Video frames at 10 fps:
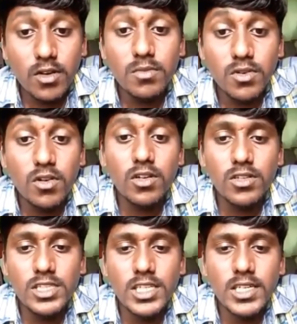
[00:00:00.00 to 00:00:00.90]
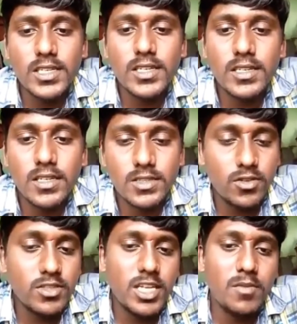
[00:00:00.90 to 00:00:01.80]
రెండు మూడు రోజుల నుంచి
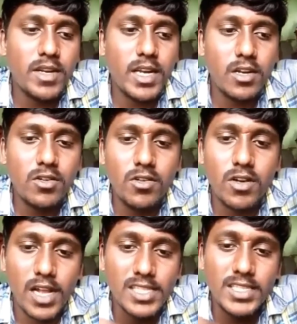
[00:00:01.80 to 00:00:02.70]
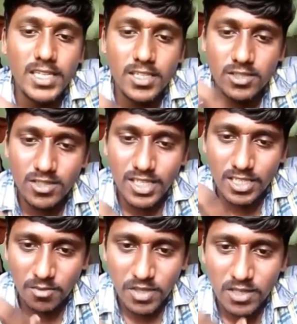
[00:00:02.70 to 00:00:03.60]
సోషల్ మీడియాలో హల్చల్ చేస్తుంది
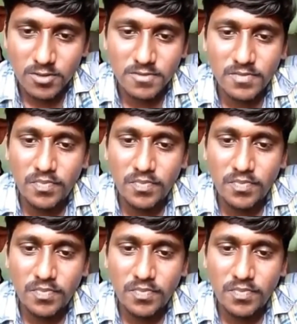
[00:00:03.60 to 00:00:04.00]
అతని పేరు